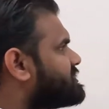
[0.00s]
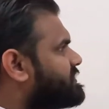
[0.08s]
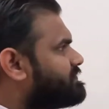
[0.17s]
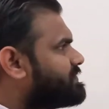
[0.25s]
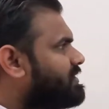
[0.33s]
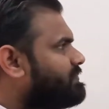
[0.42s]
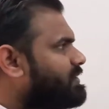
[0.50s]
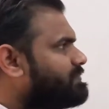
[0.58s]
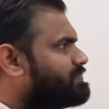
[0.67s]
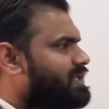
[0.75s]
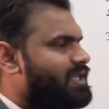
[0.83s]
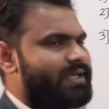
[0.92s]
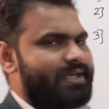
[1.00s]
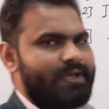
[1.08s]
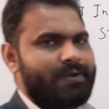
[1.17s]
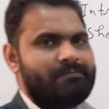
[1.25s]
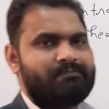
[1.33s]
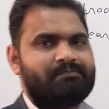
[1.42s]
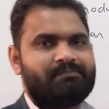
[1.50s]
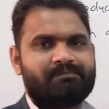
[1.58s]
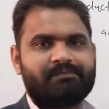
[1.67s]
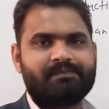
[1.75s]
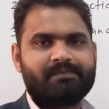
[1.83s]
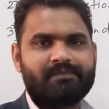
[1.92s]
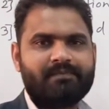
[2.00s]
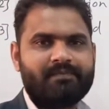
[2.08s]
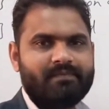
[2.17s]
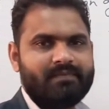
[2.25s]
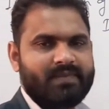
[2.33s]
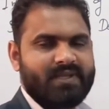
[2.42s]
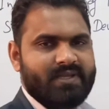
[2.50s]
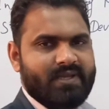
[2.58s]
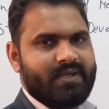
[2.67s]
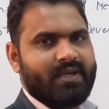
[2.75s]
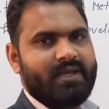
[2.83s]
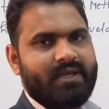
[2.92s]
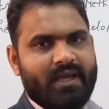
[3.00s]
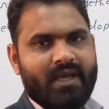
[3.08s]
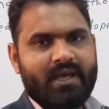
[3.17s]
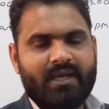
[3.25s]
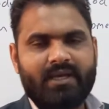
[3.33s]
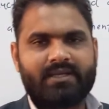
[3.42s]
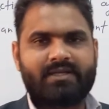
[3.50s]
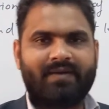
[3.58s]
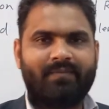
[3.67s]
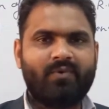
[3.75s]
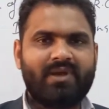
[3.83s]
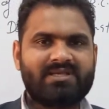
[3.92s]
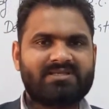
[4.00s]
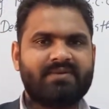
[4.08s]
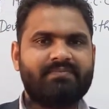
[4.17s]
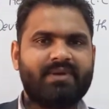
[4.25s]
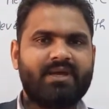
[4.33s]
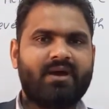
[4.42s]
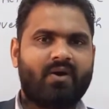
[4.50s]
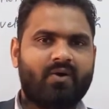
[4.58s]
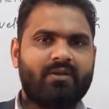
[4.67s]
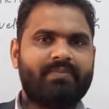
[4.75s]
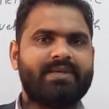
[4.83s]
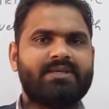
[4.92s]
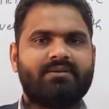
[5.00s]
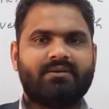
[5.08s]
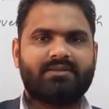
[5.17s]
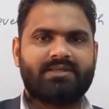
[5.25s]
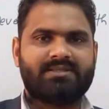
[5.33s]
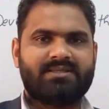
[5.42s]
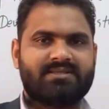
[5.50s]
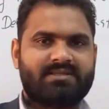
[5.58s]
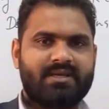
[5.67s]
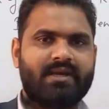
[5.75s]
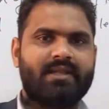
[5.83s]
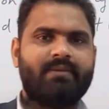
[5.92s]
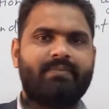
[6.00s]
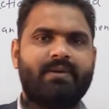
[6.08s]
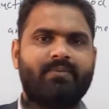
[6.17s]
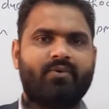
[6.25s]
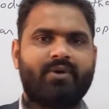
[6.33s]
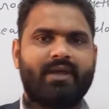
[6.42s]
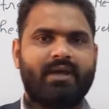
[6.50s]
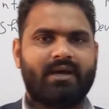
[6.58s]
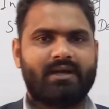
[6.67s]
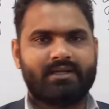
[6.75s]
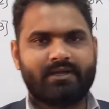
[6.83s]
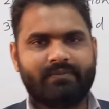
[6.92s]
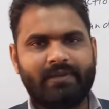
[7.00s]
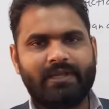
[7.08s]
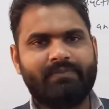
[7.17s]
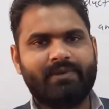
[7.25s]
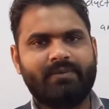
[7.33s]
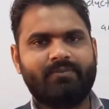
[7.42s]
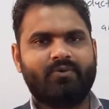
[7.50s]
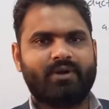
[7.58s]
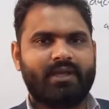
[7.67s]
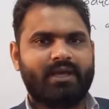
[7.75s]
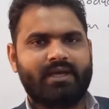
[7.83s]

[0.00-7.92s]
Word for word: चैप्टर में पढ़ेंगे ठीक है डब्ल्यू एस एम में और भी जैसे सिंगली बीम हो गया डब्ली बीम हो गया